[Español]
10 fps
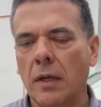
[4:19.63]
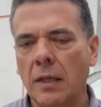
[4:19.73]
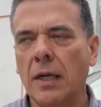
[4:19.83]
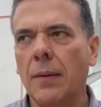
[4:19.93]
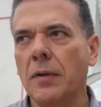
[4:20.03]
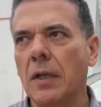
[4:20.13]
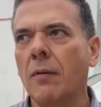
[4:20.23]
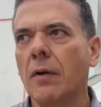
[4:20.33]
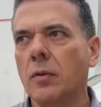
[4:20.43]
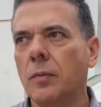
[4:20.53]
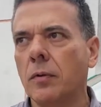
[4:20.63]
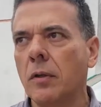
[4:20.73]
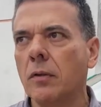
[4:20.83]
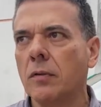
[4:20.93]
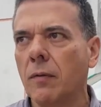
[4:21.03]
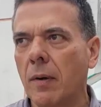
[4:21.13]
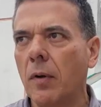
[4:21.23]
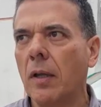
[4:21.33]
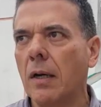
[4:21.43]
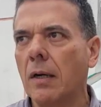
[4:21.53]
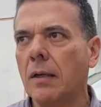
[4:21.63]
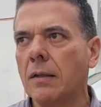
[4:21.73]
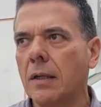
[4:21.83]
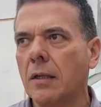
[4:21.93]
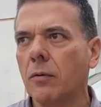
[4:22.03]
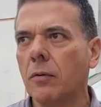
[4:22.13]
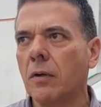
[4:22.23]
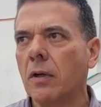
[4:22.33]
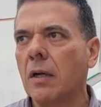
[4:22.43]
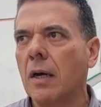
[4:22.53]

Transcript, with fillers: Esta cameta es 4x2, entonces vamos a darle el trato. El